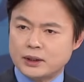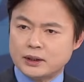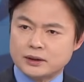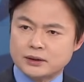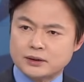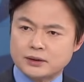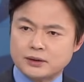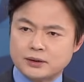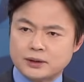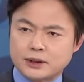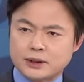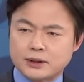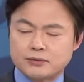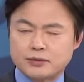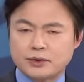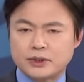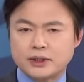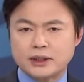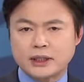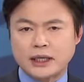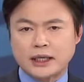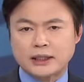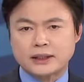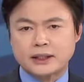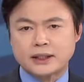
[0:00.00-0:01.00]
저기
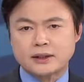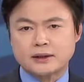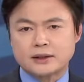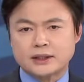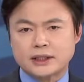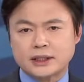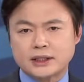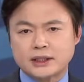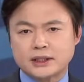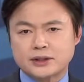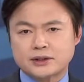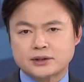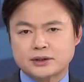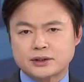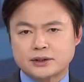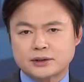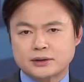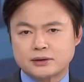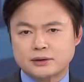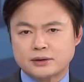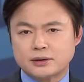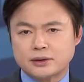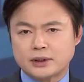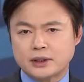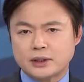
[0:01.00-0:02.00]
우리 야당을 찾아서
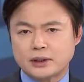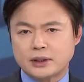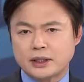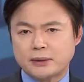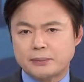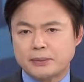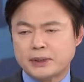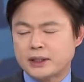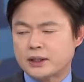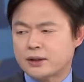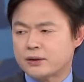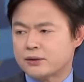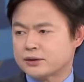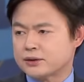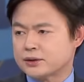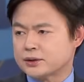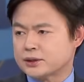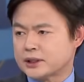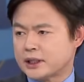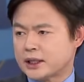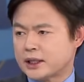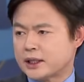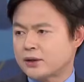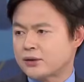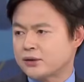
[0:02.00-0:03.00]
저 이렇게 예방한 것은
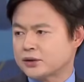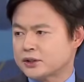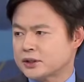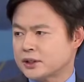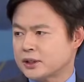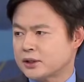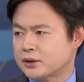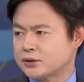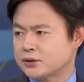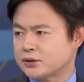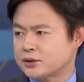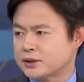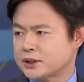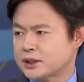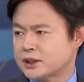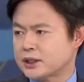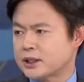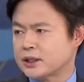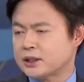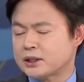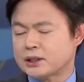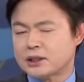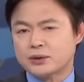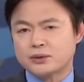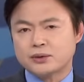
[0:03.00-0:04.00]
잘한 것이라고 저는
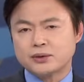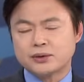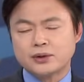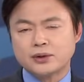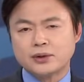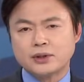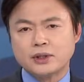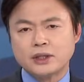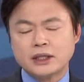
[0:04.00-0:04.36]
생각을 하고요.